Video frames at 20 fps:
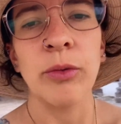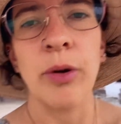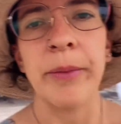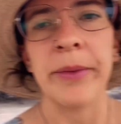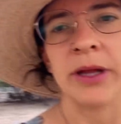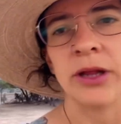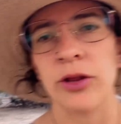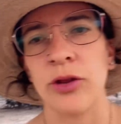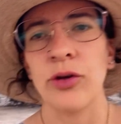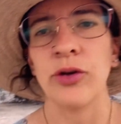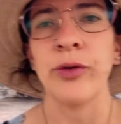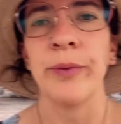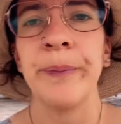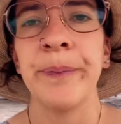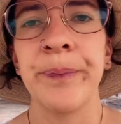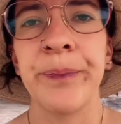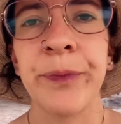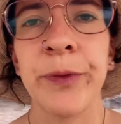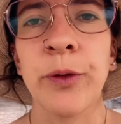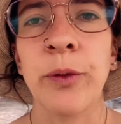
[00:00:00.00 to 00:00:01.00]
momento
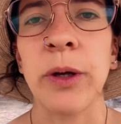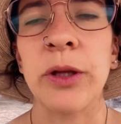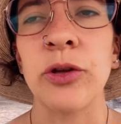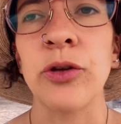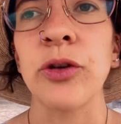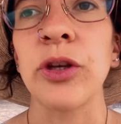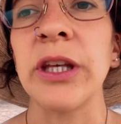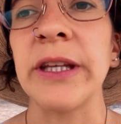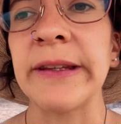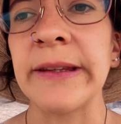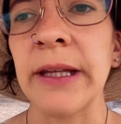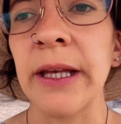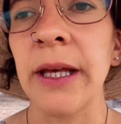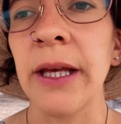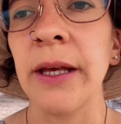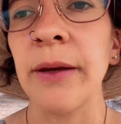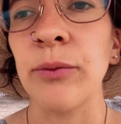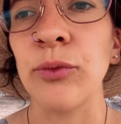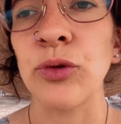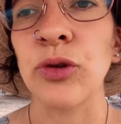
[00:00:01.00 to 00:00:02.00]
cuando
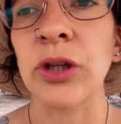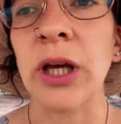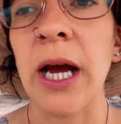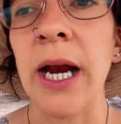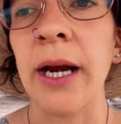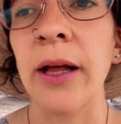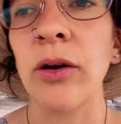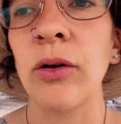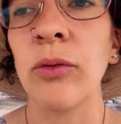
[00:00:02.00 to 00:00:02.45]
quise buscar